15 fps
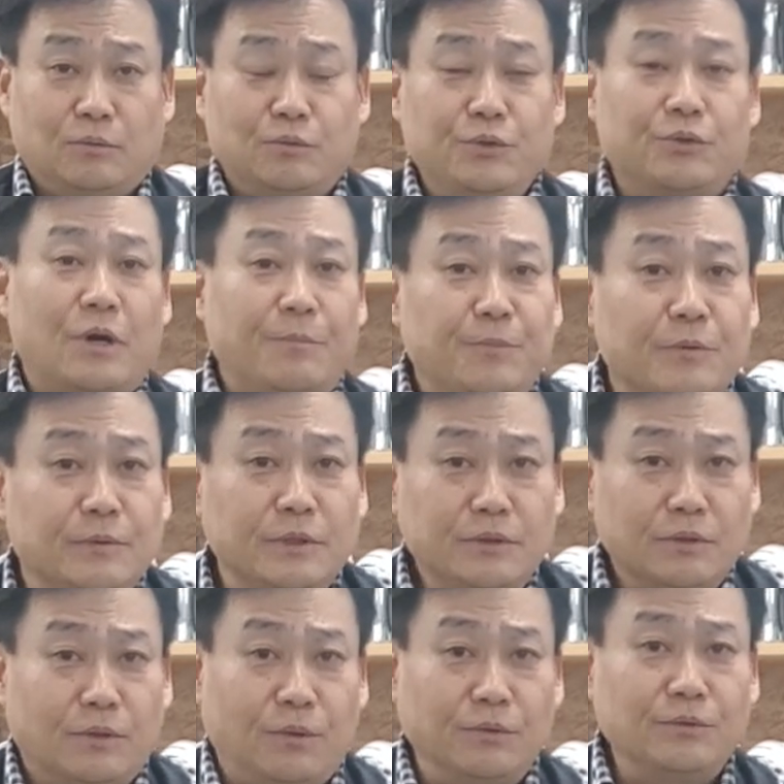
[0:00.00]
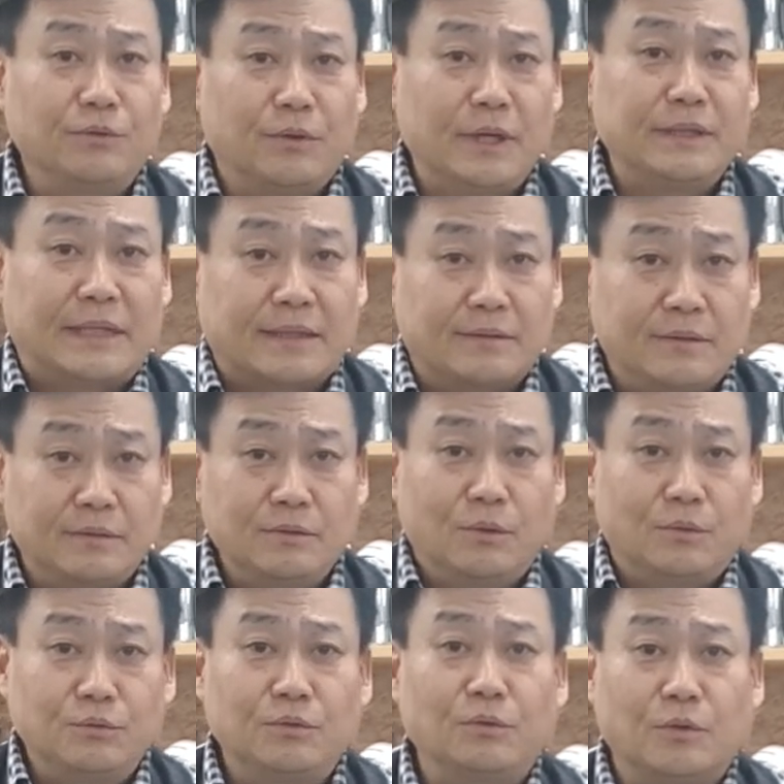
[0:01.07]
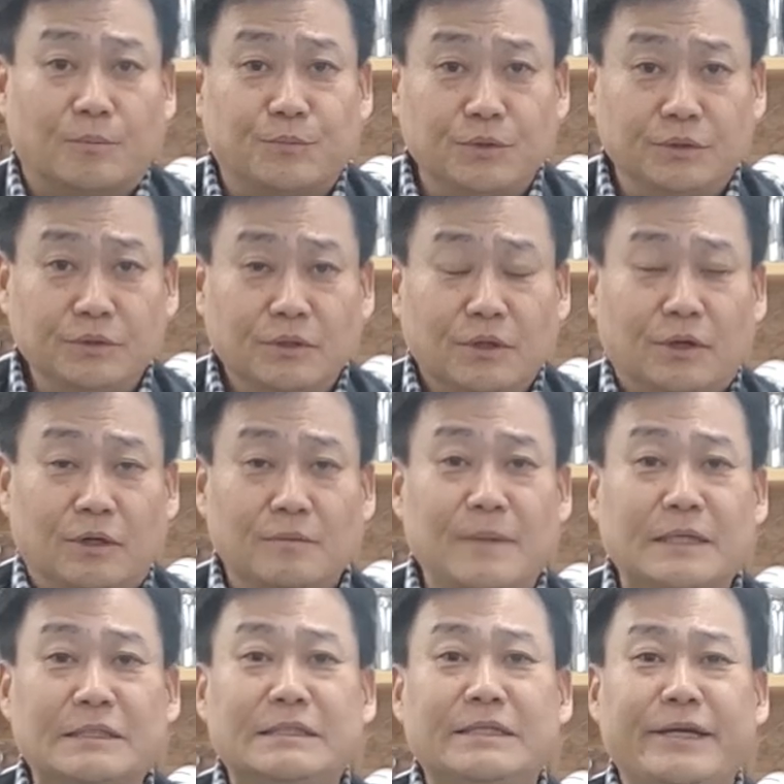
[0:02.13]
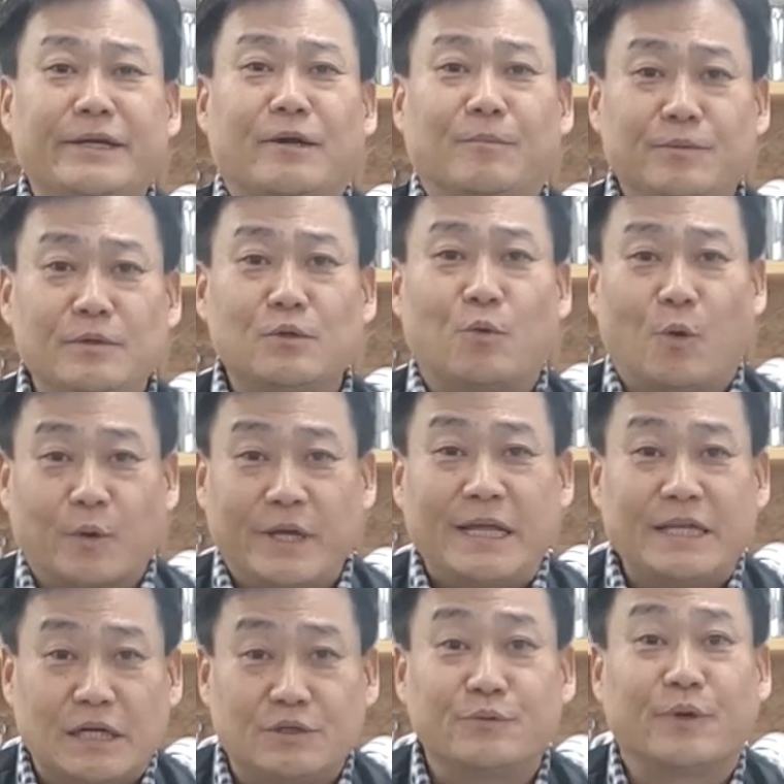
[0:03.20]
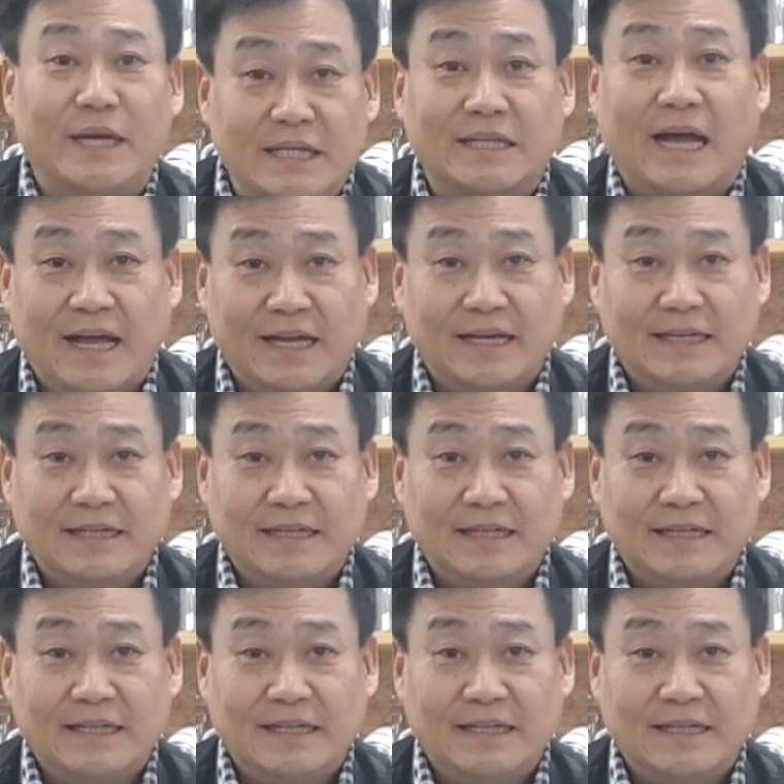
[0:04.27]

우유 거품은 온도가 낮든 온도 높든 얼마든지 거품을 곱게 낼 수가 있다